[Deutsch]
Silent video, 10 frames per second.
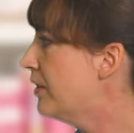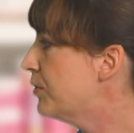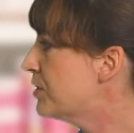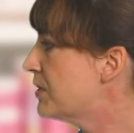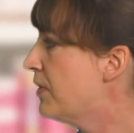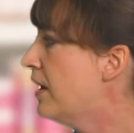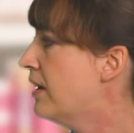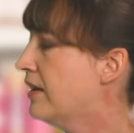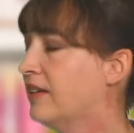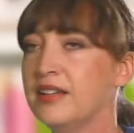Und
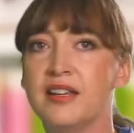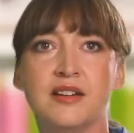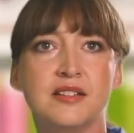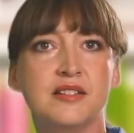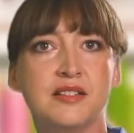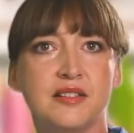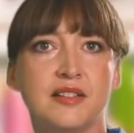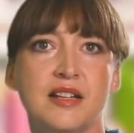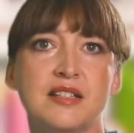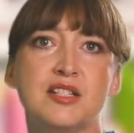zwar in der
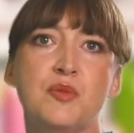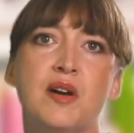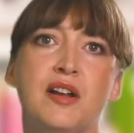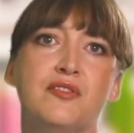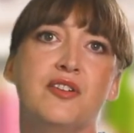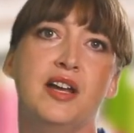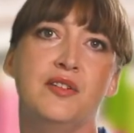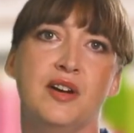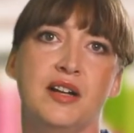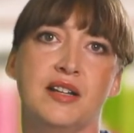ganz normalen
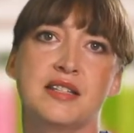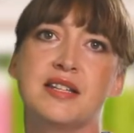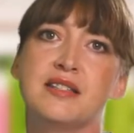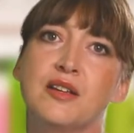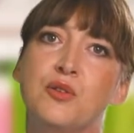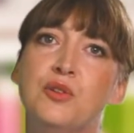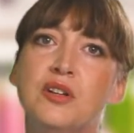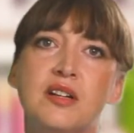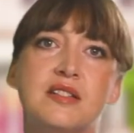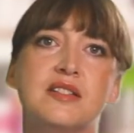Freiwahl. Das heißt, der
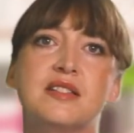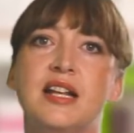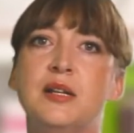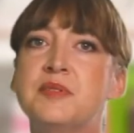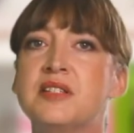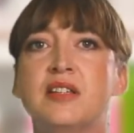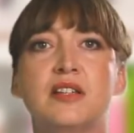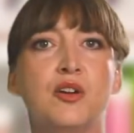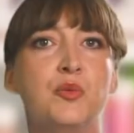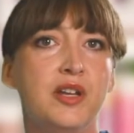Kunde kann sich selbst
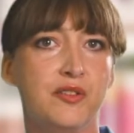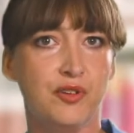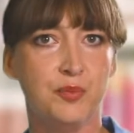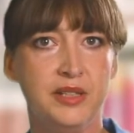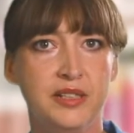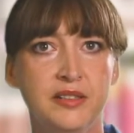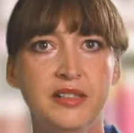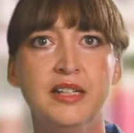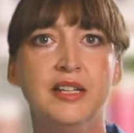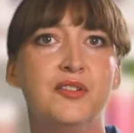darüber informieren,
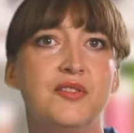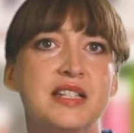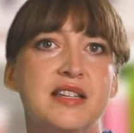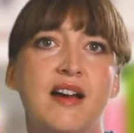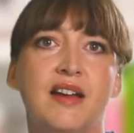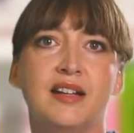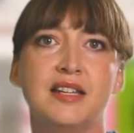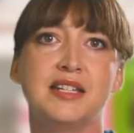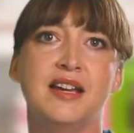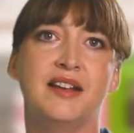was er
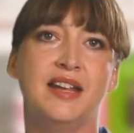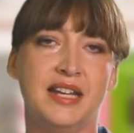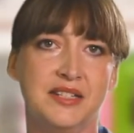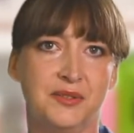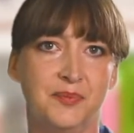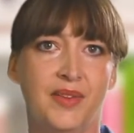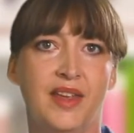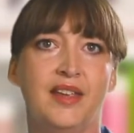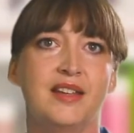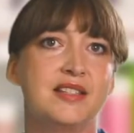eigentlich gerne hätte.
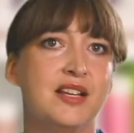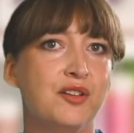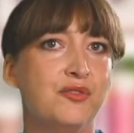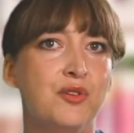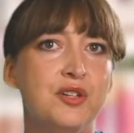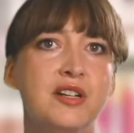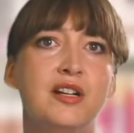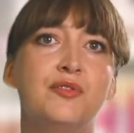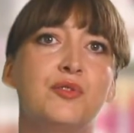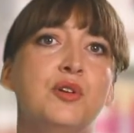Das hat den
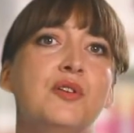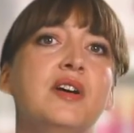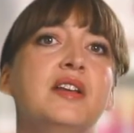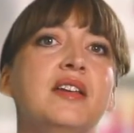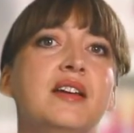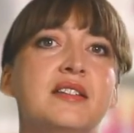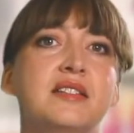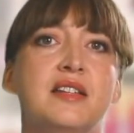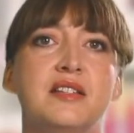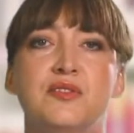Vorteil, früher waren die
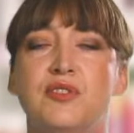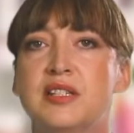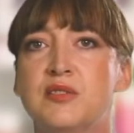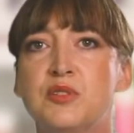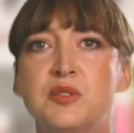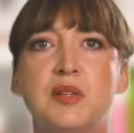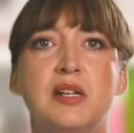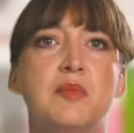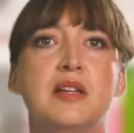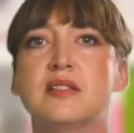ganzen
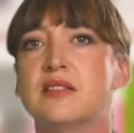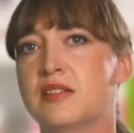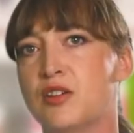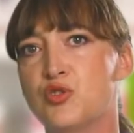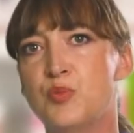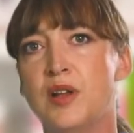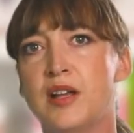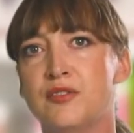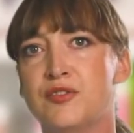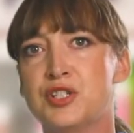Desinfektionsmittel meistens in den
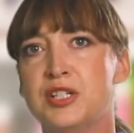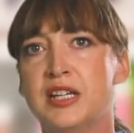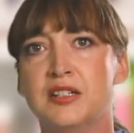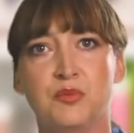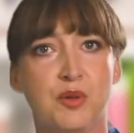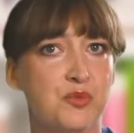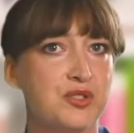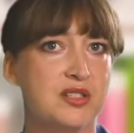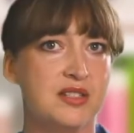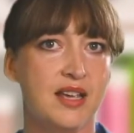Schubladen versteckt und man
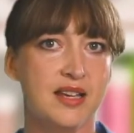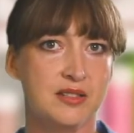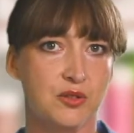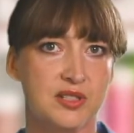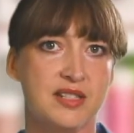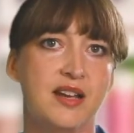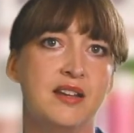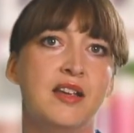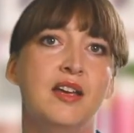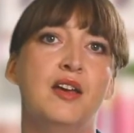musste sie erst noch
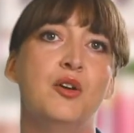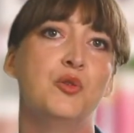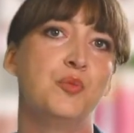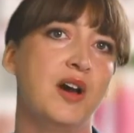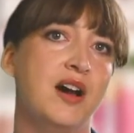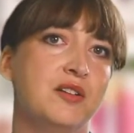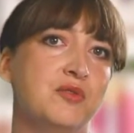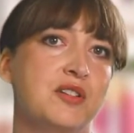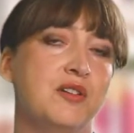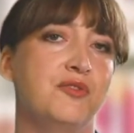zeit- und
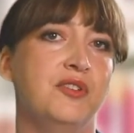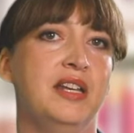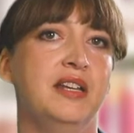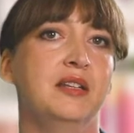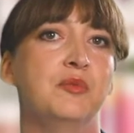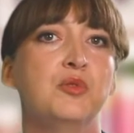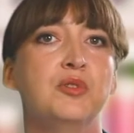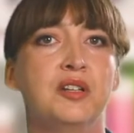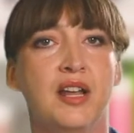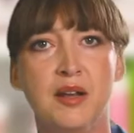beratungsaufwendig dem
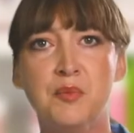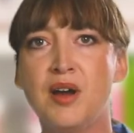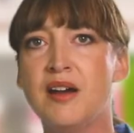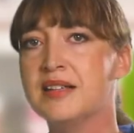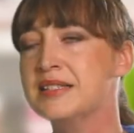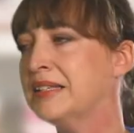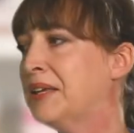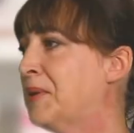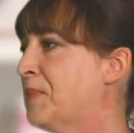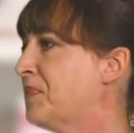Kunden anpreisen.
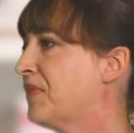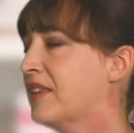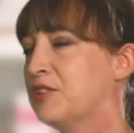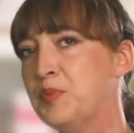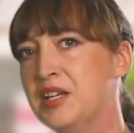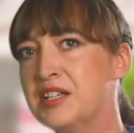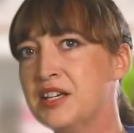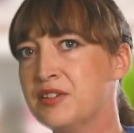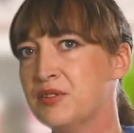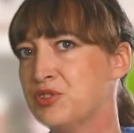
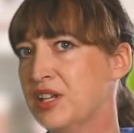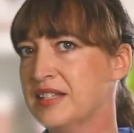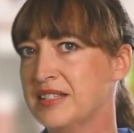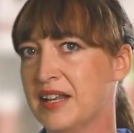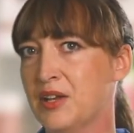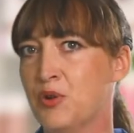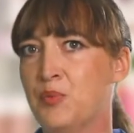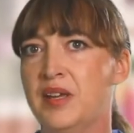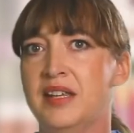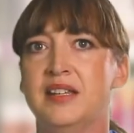Später standen sie dann
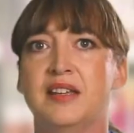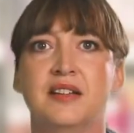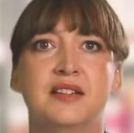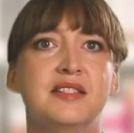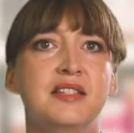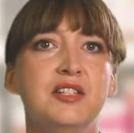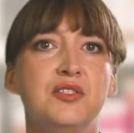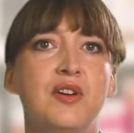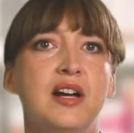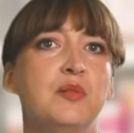doch mehr in der
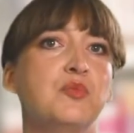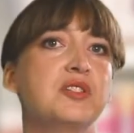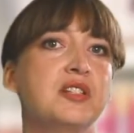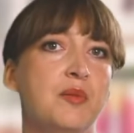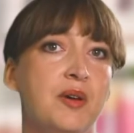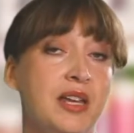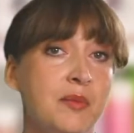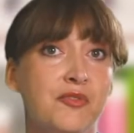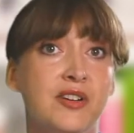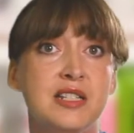Sichtwahl, mussten aber
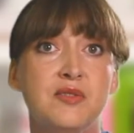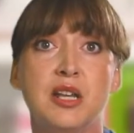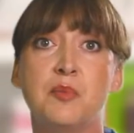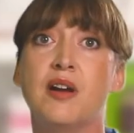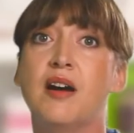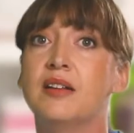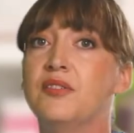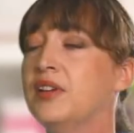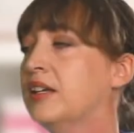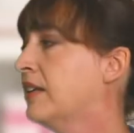ebenfalls wieder
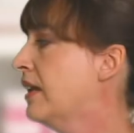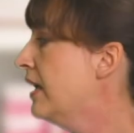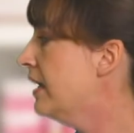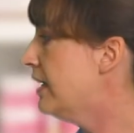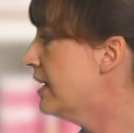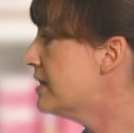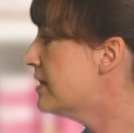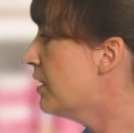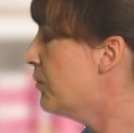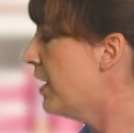beraten werden.
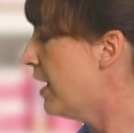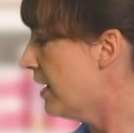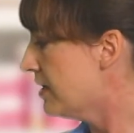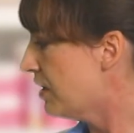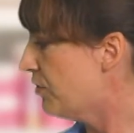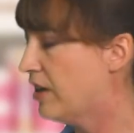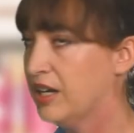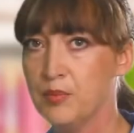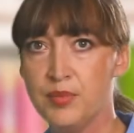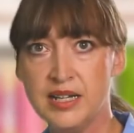Jetzt hat man alles auf
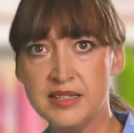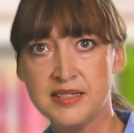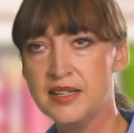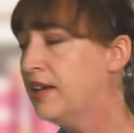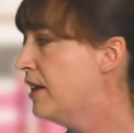einem Platz.